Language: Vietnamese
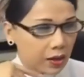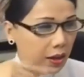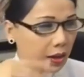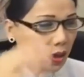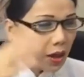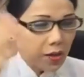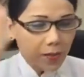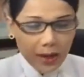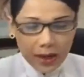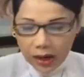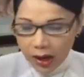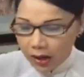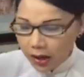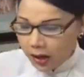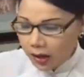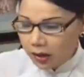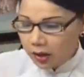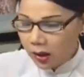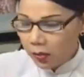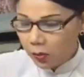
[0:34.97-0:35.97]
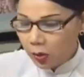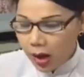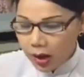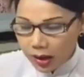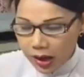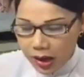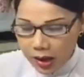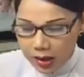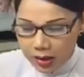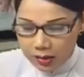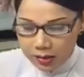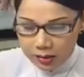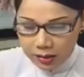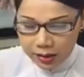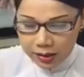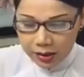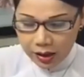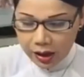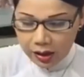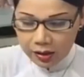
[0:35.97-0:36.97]
Thì khi mà gửi lên Liên Hiệp Quốc đó
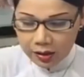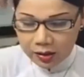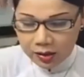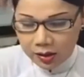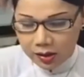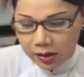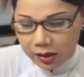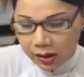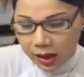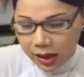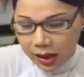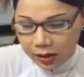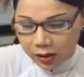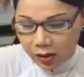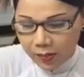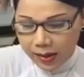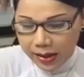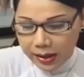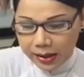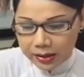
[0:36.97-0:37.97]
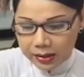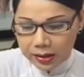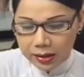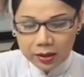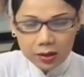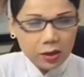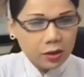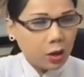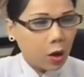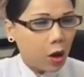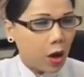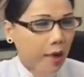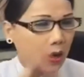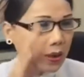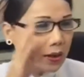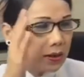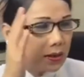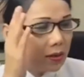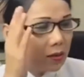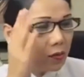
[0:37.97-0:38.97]
thì nhận được những đây là cái bằng là từ tòa
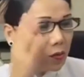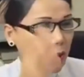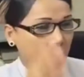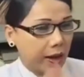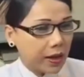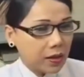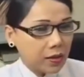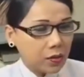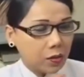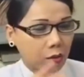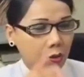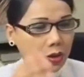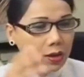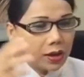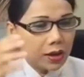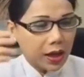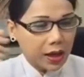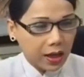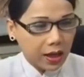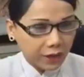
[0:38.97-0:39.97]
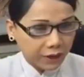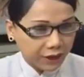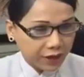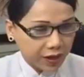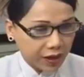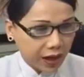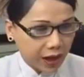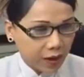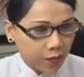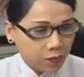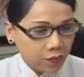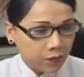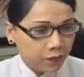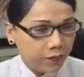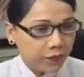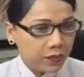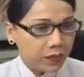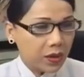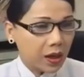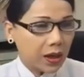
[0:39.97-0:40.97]
lãnh sự quán của những đây là Việt Cộng
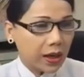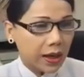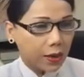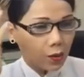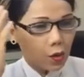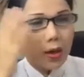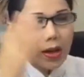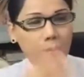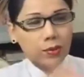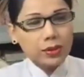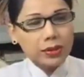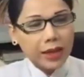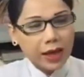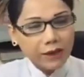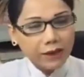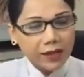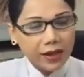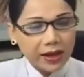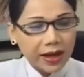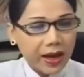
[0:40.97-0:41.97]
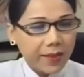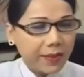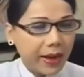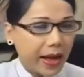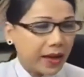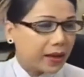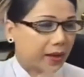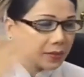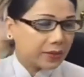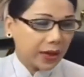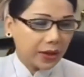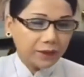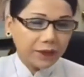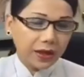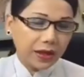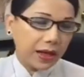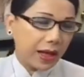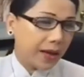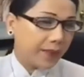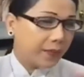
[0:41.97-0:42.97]
tức là của Cộng sản Việt Nam, Đảng Cộng sản
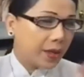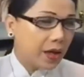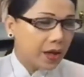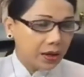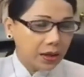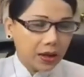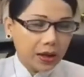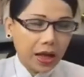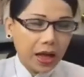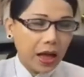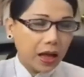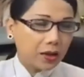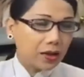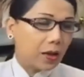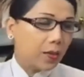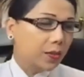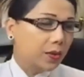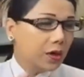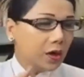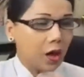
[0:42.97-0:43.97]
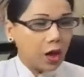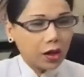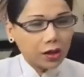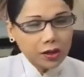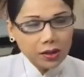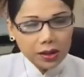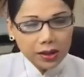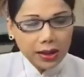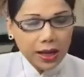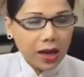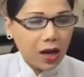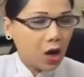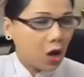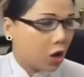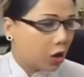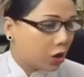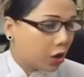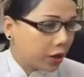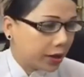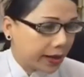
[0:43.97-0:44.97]
Việt Nam. Những đề ở trong nước họ đưa ra
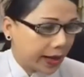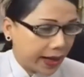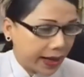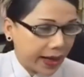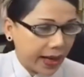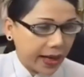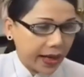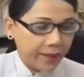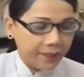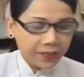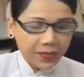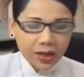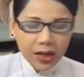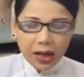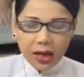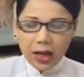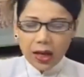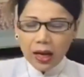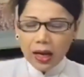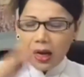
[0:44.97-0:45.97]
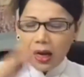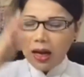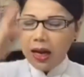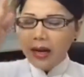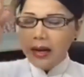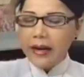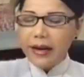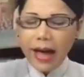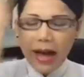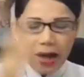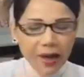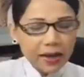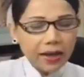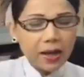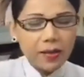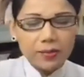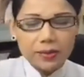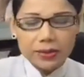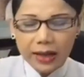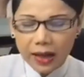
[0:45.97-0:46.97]
họ nói rằng là Đảng
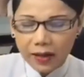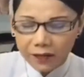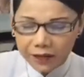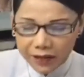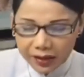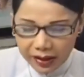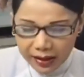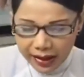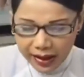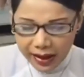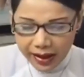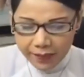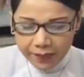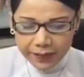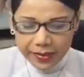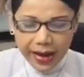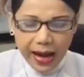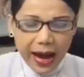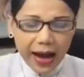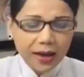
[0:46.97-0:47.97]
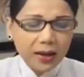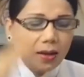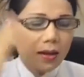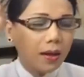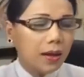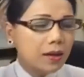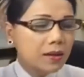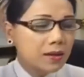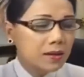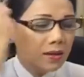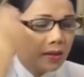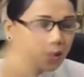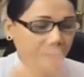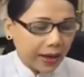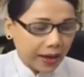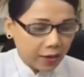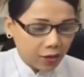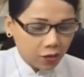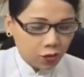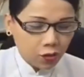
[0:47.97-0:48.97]
Cộng sản Việt Nam đã trưng
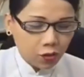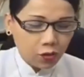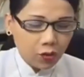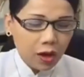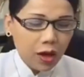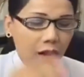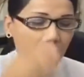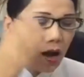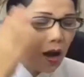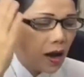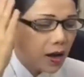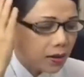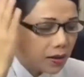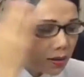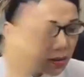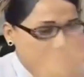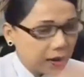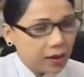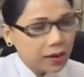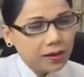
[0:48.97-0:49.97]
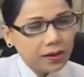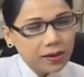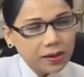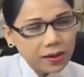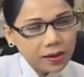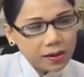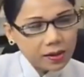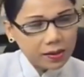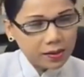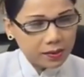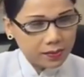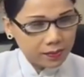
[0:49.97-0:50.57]
cầu hết dân ý